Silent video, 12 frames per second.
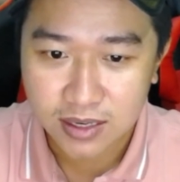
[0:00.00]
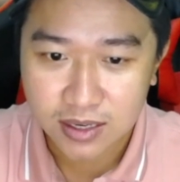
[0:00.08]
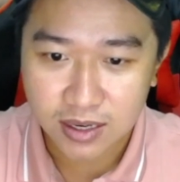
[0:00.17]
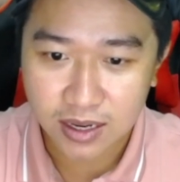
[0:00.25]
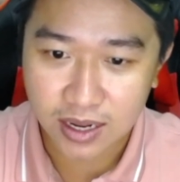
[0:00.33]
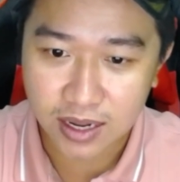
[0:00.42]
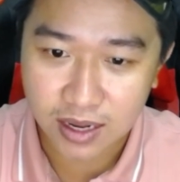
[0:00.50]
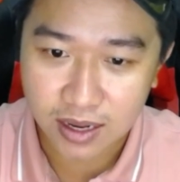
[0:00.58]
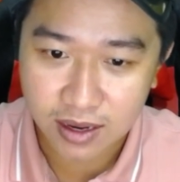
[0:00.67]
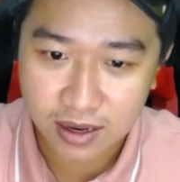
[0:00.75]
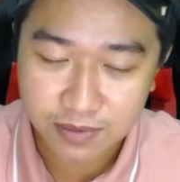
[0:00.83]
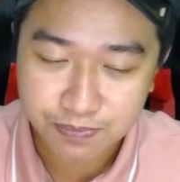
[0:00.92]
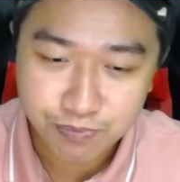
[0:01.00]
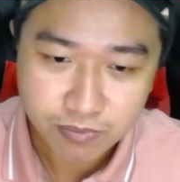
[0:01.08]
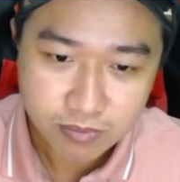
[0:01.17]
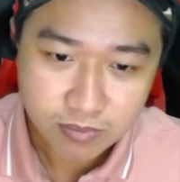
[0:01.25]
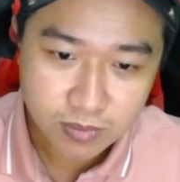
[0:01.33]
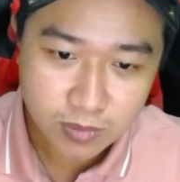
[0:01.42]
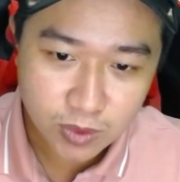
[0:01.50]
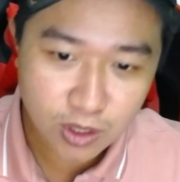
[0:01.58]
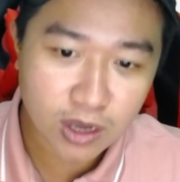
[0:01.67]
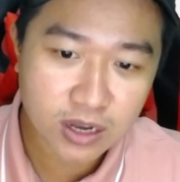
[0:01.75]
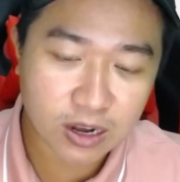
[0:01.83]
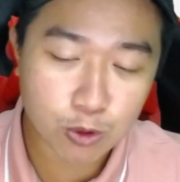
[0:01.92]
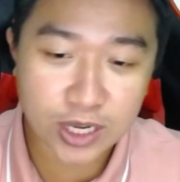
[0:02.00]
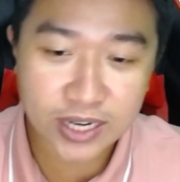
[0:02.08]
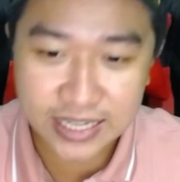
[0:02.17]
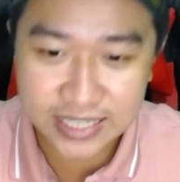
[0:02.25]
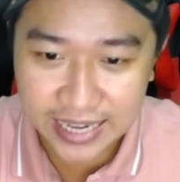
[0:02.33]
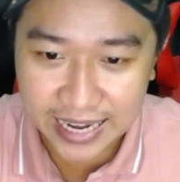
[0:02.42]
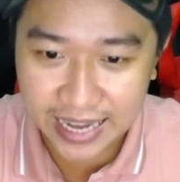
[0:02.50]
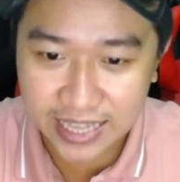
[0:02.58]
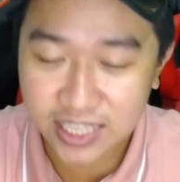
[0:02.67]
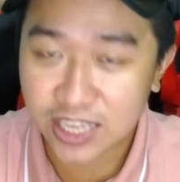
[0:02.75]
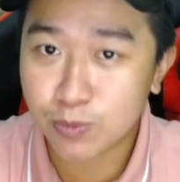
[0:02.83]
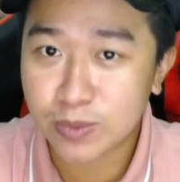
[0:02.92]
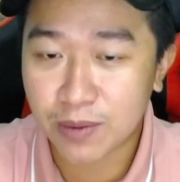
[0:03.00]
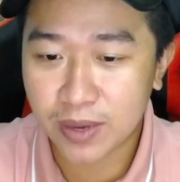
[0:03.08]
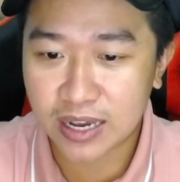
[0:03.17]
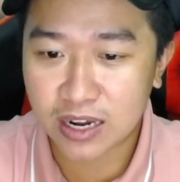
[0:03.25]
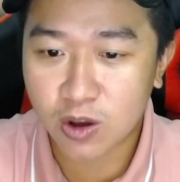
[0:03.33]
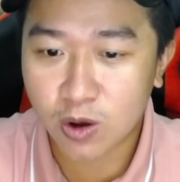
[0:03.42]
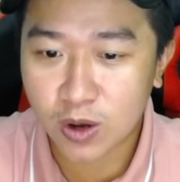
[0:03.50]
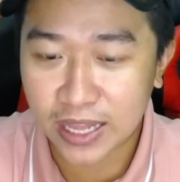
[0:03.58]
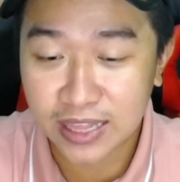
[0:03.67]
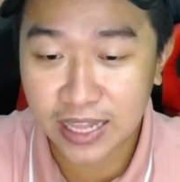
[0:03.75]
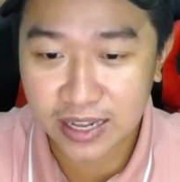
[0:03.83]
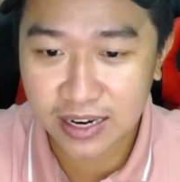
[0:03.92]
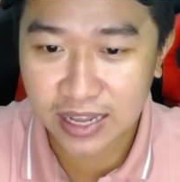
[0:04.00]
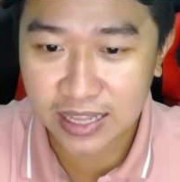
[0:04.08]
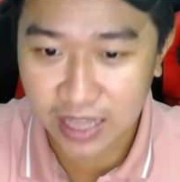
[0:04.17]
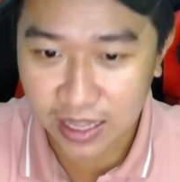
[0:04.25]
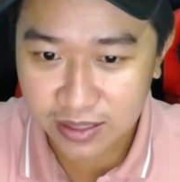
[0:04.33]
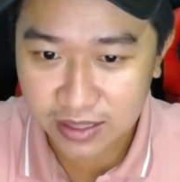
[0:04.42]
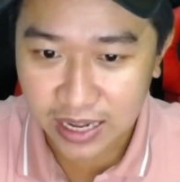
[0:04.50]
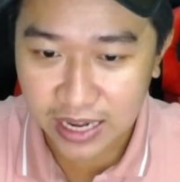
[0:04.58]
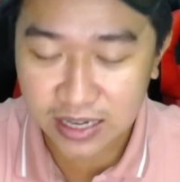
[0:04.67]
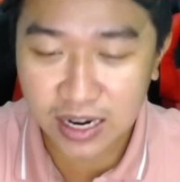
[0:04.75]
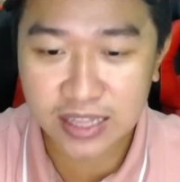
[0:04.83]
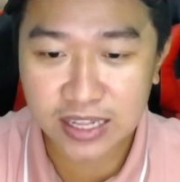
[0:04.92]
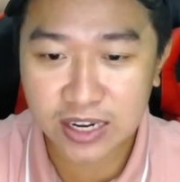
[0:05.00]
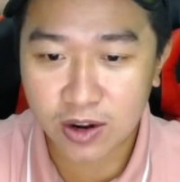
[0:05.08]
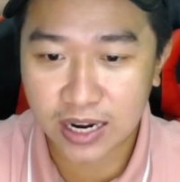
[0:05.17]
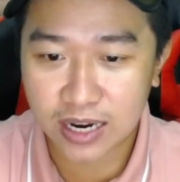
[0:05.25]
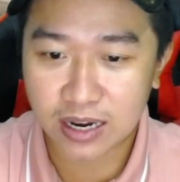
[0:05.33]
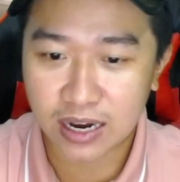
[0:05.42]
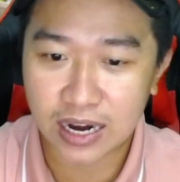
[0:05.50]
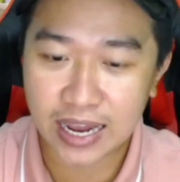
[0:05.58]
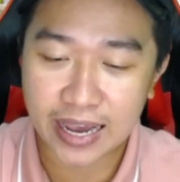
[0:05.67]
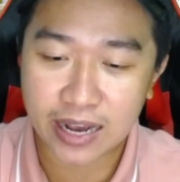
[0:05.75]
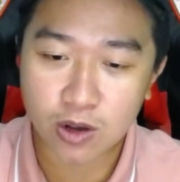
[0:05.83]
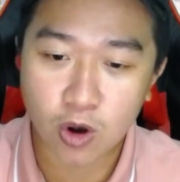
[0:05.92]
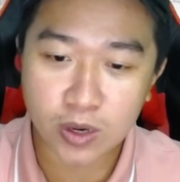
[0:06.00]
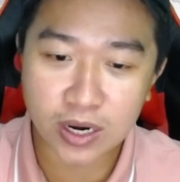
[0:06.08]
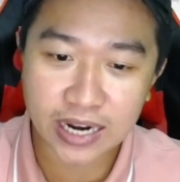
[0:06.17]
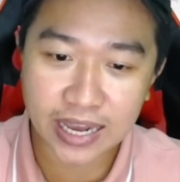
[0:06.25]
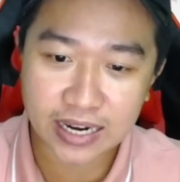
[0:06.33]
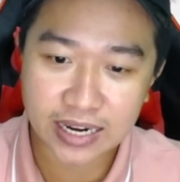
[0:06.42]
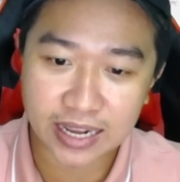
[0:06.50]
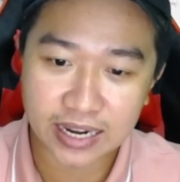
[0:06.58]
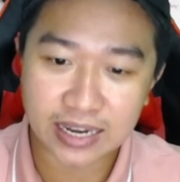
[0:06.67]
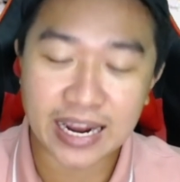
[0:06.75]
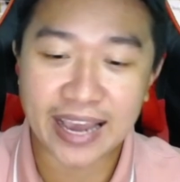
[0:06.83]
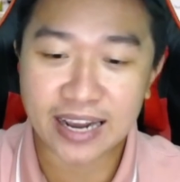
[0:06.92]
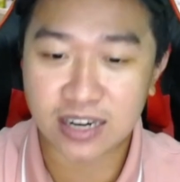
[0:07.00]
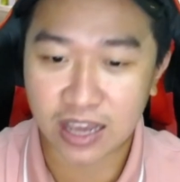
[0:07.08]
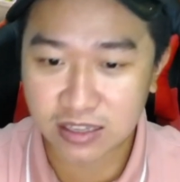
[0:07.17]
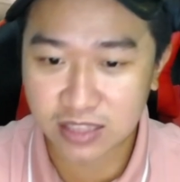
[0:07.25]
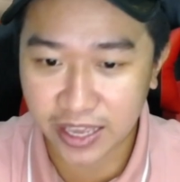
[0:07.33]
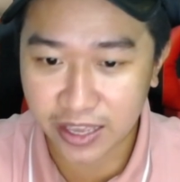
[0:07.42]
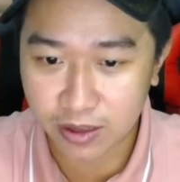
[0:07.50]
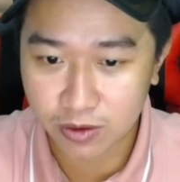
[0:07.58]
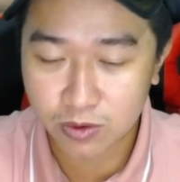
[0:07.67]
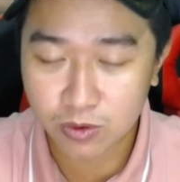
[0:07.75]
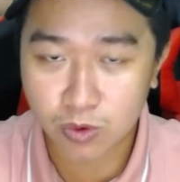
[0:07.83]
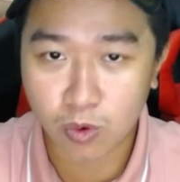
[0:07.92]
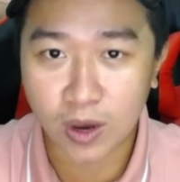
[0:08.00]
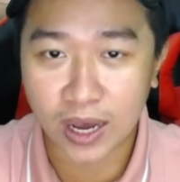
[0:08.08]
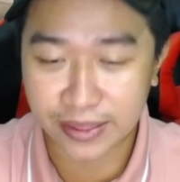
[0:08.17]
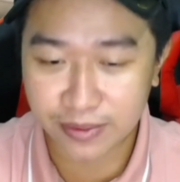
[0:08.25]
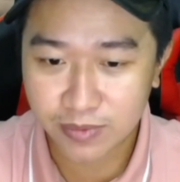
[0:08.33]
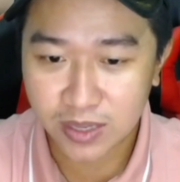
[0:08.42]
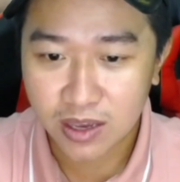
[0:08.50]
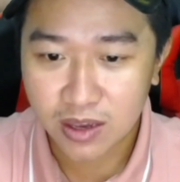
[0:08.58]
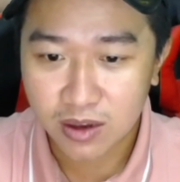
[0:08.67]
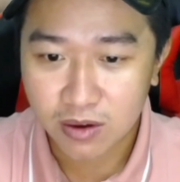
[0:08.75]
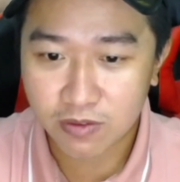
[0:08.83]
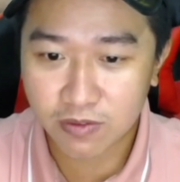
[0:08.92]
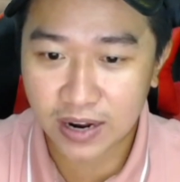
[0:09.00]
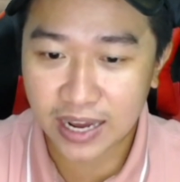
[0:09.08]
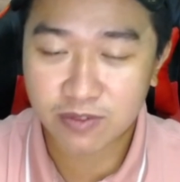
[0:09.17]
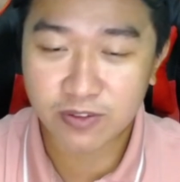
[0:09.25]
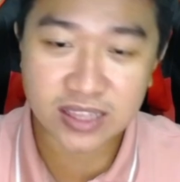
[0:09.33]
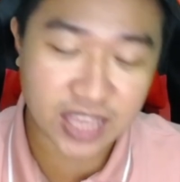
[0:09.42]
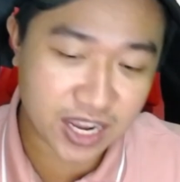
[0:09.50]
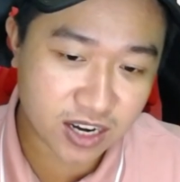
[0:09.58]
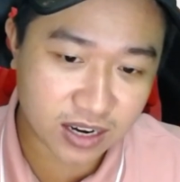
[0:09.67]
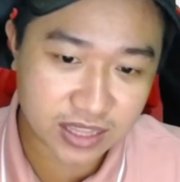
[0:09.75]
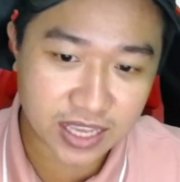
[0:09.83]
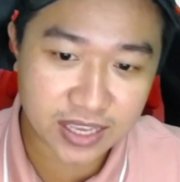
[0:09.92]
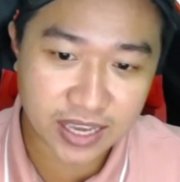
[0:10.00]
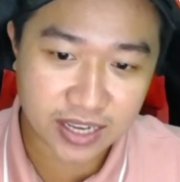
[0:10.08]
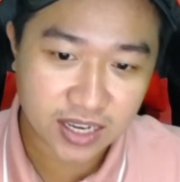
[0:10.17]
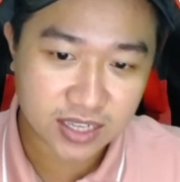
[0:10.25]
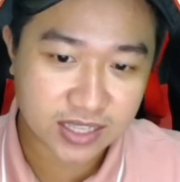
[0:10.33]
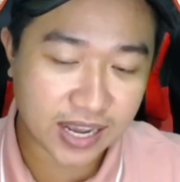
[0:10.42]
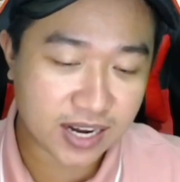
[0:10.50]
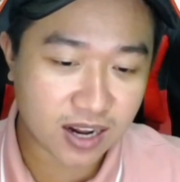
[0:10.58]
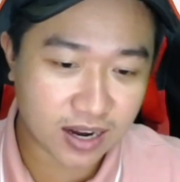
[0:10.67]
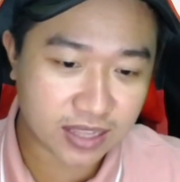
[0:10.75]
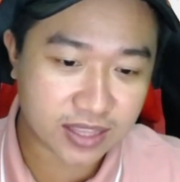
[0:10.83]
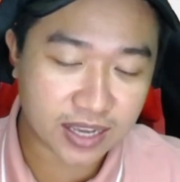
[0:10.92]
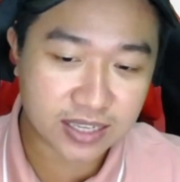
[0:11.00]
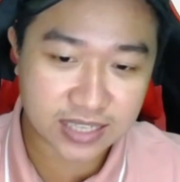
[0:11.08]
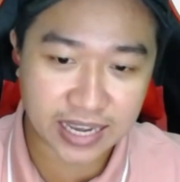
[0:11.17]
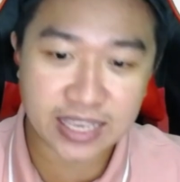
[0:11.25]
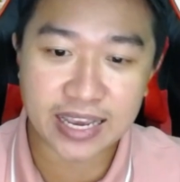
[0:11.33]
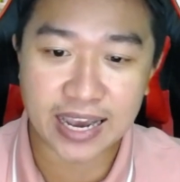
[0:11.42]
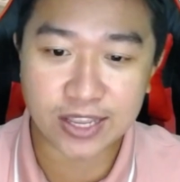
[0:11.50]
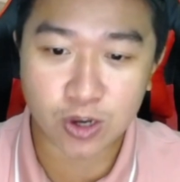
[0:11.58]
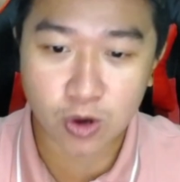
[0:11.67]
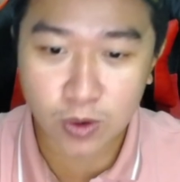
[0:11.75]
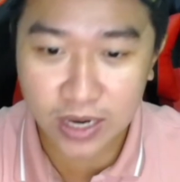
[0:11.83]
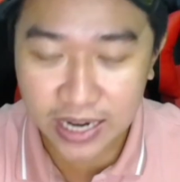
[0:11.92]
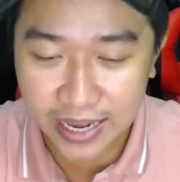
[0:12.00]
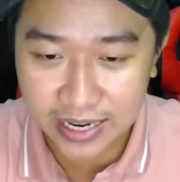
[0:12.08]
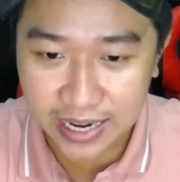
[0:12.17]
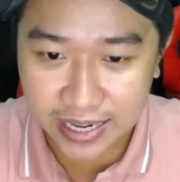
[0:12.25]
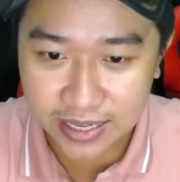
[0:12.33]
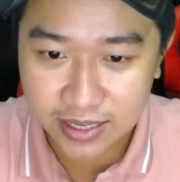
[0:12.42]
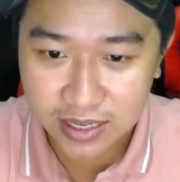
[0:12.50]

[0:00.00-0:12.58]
à, câu chuyện này xảy ra thì chúng ta biết rằng có có anh lên anh Thịnh anh lên anh nói rằng là cô Đinh Lan này đang nợ tiền của ảnh và cái tiền đó là tiền gì tiền đó là tiền xây nhà cho cô Đinh Lan này